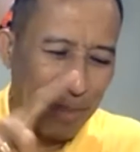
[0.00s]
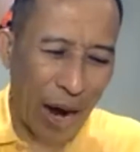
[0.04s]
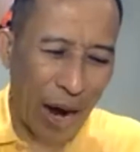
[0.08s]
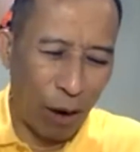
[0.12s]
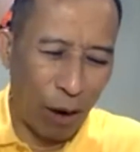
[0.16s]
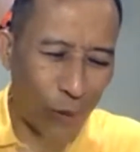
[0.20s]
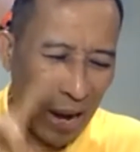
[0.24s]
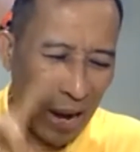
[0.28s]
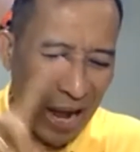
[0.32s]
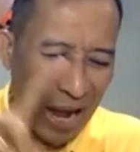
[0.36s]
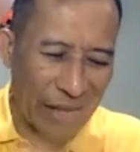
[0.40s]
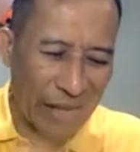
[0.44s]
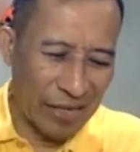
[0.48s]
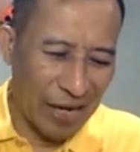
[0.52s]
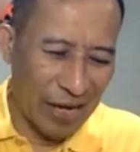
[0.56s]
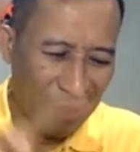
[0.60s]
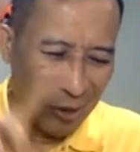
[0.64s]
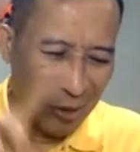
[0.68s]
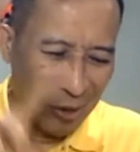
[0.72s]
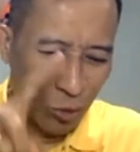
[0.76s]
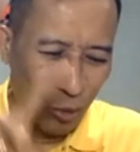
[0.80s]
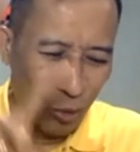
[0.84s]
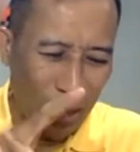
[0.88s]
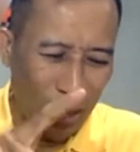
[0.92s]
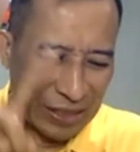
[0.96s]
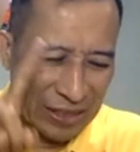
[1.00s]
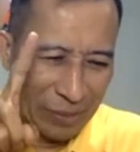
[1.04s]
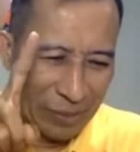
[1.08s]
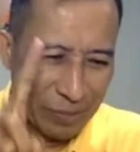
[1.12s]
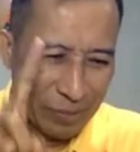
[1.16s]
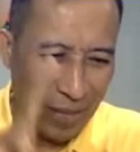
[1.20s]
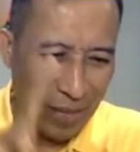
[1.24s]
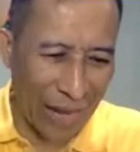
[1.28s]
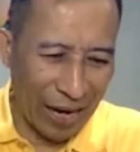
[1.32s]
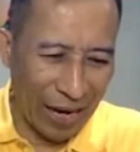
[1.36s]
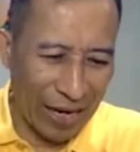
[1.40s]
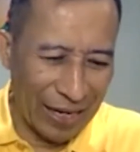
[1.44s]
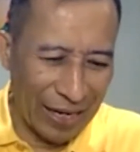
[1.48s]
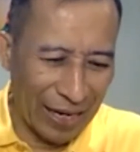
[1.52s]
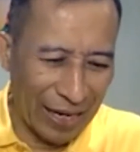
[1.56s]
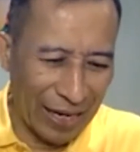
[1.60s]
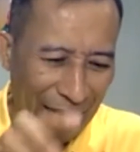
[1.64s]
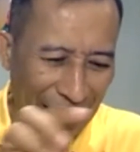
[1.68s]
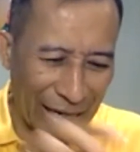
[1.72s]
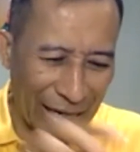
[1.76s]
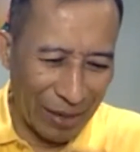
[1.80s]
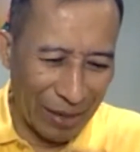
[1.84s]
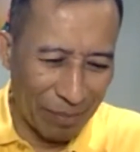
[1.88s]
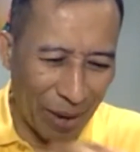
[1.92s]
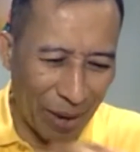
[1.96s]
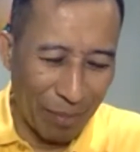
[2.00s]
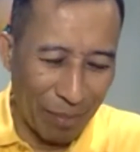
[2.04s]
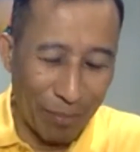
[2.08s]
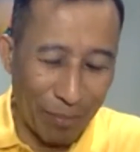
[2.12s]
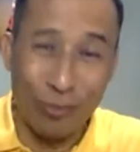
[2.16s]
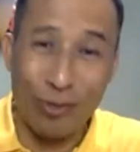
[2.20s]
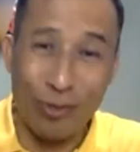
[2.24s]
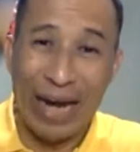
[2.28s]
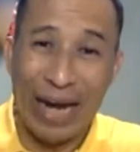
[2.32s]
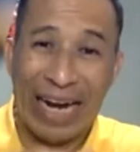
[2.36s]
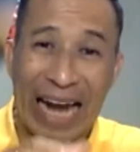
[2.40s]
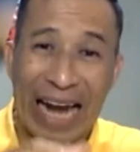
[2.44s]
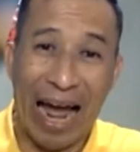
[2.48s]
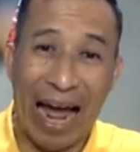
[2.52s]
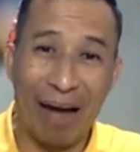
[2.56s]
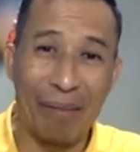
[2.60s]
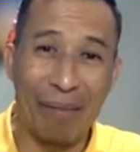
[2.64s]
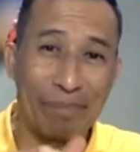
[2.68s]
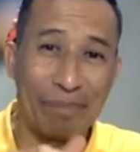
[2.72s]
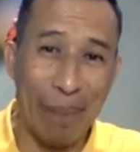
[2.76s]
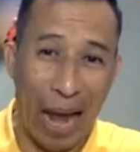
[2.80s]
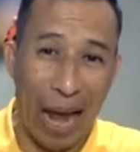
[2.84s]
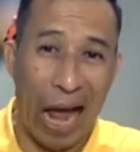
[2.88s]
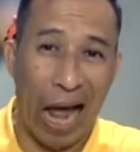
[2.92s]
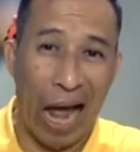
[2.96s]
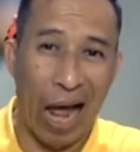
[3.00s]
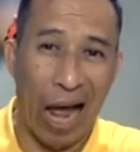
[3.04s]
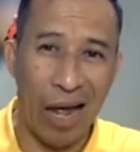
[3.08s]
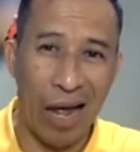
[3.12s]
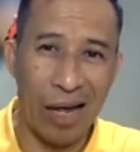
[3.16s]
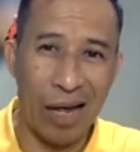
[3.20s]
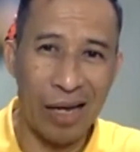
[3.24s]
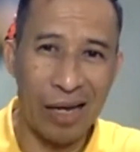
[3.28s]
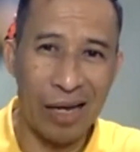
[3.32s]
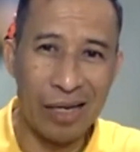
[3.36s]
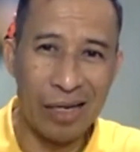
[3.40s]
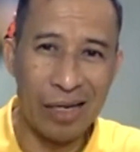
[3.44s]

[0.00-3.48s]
bawaannya Tuhan ciptakan dengan kemampuan apa?